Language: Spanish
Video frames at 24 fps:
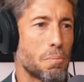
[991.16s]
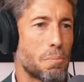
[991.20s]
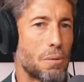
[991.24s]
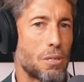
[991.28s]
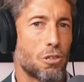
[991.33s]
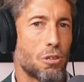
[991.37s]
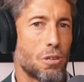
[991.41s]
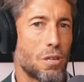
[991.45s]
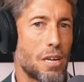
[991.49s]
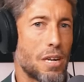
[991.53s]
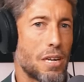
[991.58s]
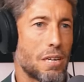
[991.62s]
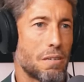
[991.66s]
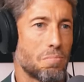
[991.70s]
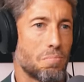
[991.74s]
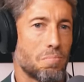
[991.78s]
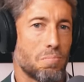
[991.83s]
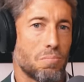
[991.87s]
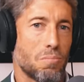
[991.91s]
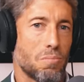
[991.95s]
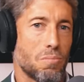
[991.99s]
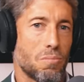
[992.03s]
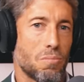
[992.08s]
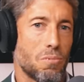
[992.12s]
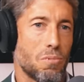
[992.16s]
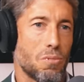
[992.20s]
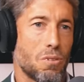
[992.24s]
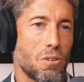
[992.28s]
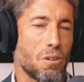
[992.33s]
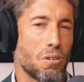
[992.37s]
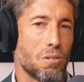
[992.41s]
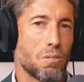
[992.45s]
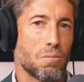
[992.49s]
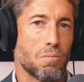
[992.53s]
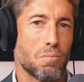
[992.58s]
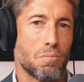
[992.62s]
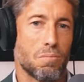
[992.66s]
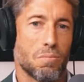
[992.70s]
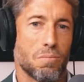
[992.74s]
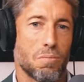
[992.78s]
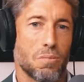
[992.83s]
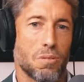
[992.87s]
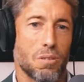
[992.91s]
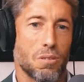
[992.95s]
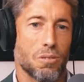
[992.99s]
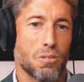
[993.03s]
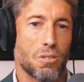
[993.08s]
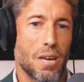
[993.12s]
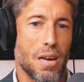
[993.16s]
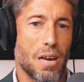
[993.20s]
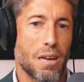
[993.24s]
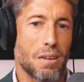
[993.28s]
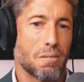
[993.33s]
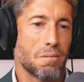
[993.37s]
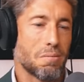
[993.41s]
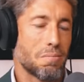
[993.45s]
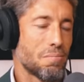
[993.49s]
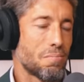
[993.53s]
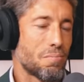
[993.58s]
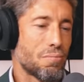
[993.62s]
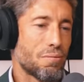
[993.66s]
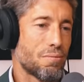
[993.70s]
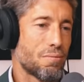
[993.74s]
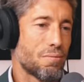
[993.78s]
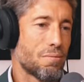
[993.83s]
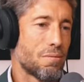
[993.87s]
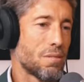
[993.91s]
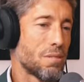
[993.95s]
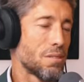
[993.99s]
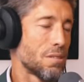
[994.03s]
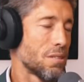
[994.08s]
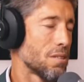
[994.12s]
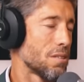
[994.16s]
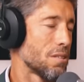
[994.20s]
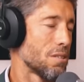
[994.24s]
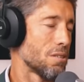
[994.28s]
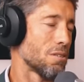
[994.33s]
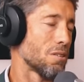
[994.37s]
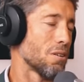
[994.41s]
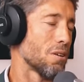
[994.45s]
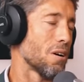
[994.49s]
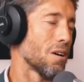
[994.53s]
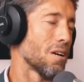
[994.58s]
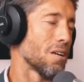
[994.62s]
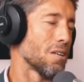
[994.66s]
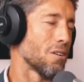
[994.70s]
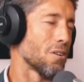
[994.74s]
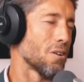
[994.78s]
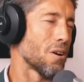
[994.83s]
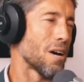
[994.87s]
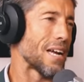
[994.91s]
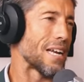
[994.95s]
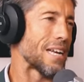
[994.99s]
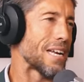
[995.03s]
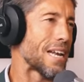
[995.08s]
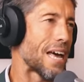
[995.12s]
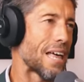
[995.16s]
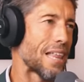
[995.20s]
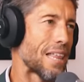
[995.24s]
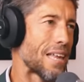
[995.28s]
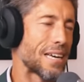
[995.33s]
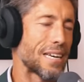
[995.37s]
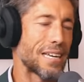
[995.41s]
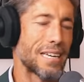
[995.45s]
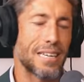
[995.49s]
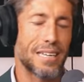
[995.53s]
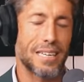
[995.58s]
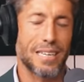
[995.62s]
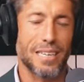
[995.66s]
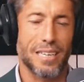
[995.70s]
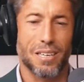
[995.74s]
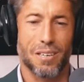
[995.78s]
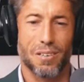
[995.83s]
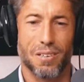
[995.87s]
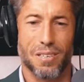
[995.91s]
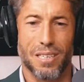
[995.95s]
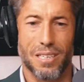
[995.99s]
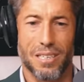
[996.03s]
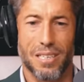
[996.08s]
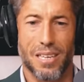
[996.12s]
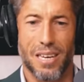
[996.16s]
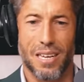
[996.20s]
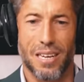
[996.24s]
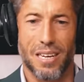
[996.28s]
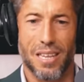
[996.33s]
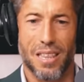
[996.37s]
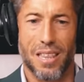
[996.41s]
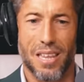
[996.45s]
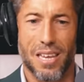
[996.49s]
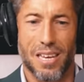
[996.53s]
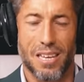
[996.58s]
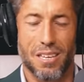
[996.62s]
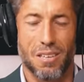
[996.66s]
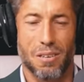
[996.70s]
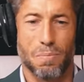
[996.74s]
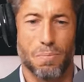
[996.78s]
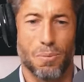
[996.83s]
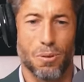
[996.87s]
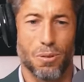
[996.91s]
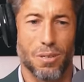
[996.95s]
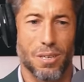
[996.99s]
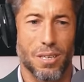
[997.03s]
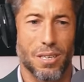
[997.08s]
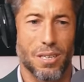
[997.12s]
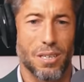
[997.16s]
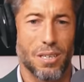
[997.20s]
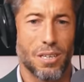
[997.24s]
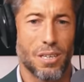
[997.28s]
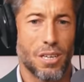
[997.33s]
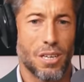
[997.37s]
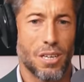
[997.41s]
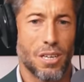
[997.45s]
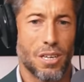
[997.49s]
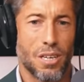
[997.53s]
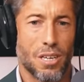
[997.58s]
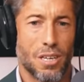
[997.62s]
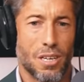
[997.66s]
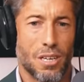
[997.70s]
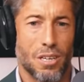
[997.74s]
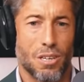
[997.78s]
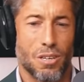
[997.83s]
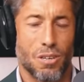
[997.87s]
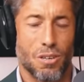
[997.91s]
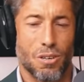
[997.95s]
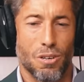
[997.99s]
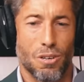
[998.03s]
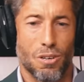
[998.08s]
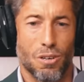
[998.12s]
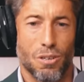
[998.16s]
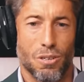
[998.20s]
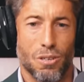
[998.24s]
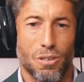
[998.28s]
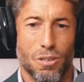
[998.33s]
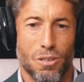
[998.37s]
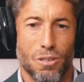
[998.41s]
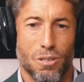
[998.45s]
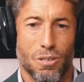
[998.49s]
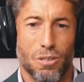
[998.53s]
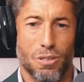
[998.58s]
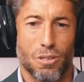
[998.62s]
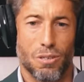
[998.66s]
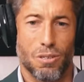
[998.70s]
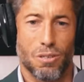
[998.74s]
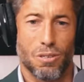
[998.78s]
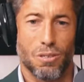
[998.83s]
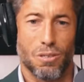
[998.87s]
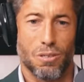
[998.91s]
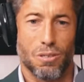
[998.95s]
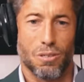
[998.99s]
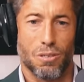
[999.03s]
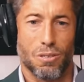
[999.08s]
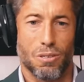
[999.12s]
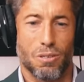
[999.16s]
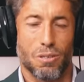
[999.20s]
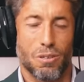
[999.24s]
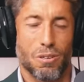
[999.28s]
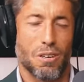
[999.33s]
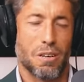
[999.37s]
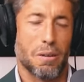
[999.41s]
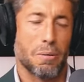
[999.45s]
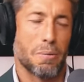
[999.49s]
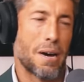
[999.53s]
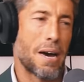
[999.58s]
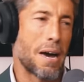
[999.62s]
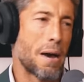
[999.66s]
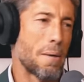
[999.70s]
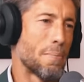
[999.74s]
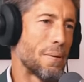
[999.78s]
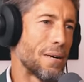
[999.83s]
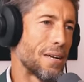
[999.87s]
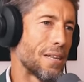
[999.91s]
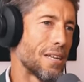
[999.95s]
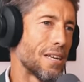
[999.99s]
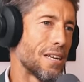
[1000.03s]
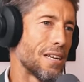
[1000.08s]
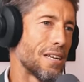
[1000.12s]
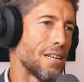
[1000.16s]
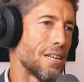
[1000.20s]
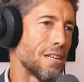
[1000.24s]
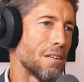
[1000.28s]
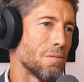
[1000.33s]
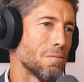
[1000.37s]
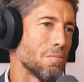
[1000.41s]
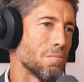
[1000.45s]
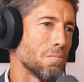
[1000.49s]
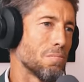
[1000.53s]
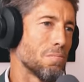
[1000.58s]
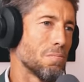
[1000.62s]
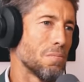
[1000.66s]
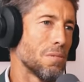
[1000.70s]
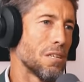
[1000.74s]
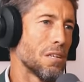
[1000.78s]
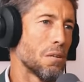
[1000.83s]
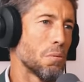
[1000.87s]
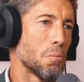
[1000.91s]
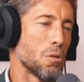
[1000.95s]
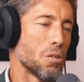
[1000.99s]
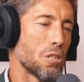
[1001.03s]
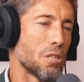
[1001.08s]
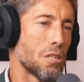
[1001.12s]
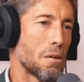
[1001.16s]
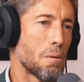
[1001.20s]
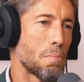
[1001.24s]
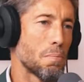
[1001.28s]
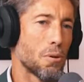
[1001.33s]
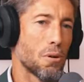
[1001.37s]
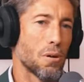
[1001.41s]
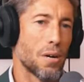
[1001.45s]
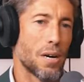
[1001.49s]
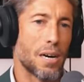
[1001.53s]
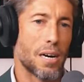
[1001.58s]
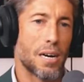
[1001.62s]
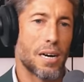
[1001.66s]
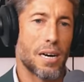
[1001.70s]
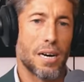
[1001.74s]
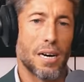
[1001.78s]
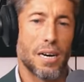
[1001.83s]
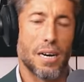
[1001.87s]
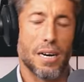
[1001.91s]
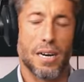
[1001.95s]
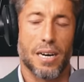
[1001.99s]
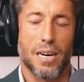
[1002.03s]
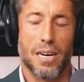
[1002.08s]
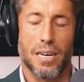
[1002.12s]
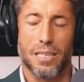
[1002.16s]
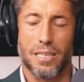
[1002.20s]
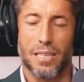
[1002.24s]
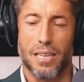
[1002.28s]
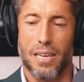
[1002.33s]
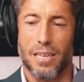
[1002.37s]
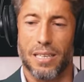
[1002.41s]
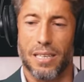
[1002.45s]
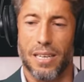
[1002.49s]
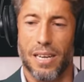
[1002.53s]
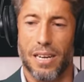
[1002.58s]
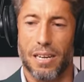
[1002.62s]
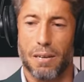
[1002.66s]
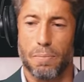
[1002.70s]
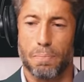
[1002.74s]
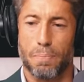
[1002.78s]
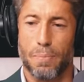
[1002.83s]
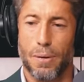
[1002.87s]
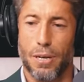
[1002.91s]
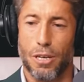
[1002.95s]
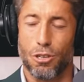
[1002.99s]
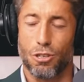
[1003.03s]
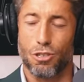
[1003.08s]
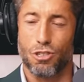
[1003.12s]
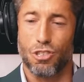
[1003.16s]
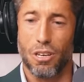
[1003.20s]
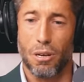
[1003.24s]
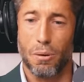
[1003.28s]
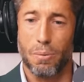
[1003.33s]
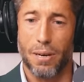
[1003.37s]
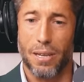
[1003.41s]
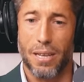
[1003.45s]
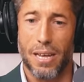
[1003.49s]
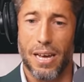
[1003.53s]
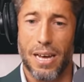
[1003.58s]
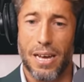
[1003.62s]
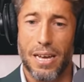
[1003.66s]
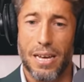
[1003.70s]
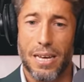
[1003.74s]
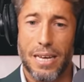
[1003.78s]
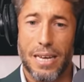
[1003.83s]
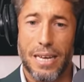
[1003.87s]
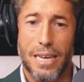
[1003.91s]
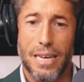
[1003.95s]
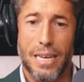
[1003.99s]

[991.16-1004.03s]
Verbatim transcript: de personas no, o sea, no, eh, hay nada que, objetar hacia ellos porque no, no, no, le vas a perder ni un mínimo de tiempo a tal. Pero sí es verdad